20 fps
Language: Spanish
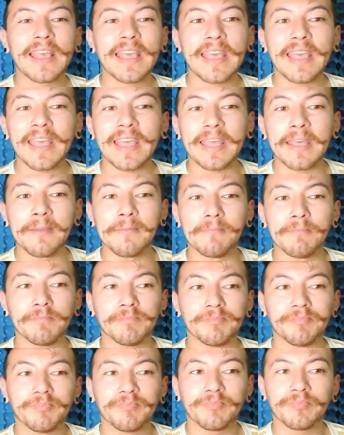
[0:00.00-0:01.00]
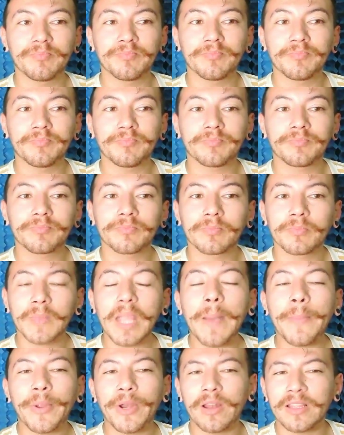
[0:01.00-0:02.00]
Em,
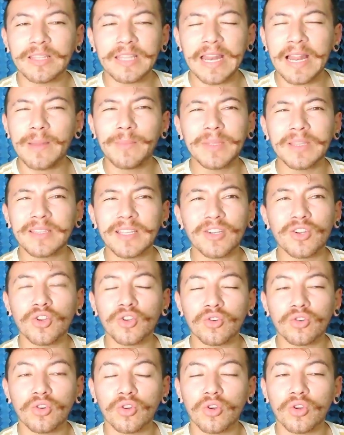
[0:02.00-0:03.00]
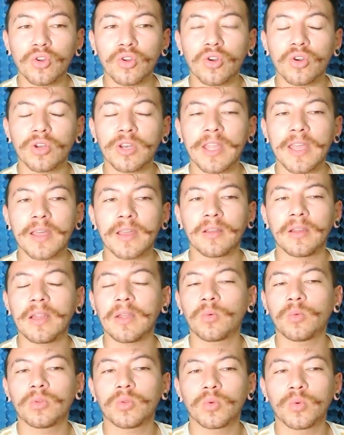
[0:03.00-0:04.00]
pero literalmente no, no, conozco nada de
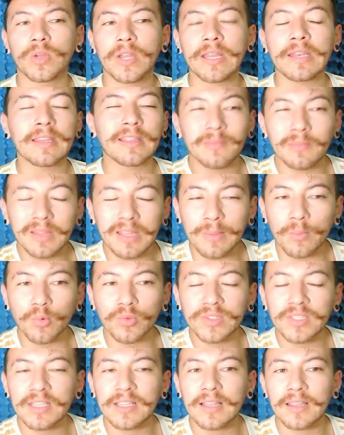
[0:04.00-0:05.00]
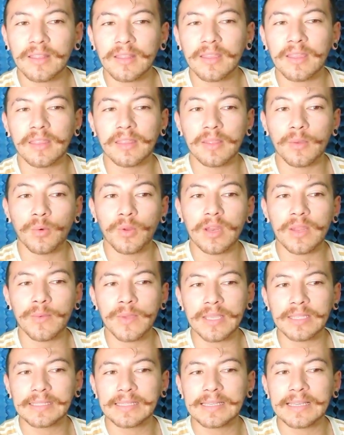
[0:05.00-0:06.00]
la cultura ni, ni música de, de
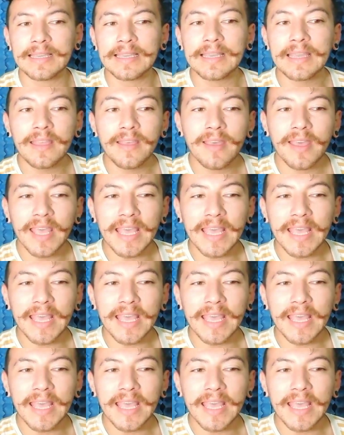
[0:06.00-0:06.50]
Bolivia, así que